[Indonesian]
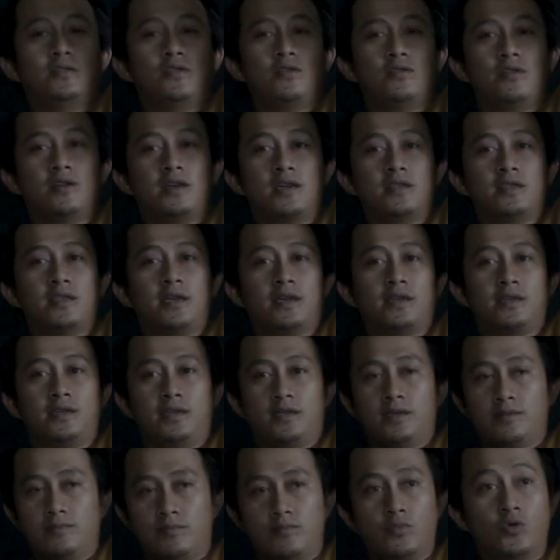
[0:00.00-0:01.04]
atau dengan
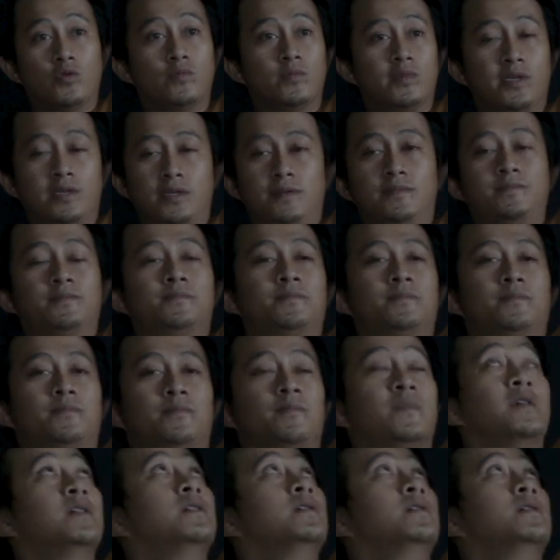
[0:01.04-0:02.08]
teknik boom
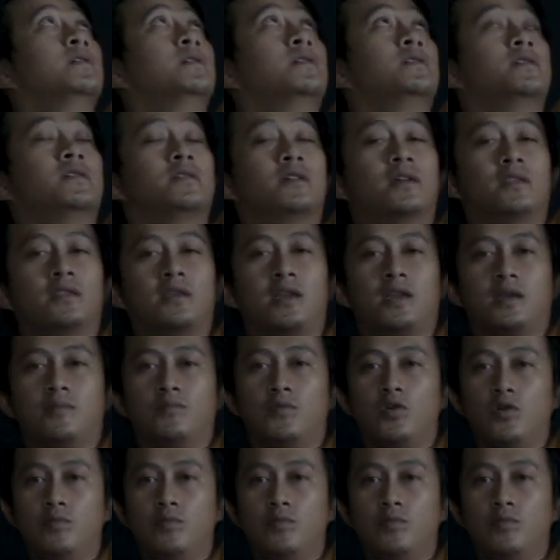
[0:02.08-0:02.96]
dengan teknik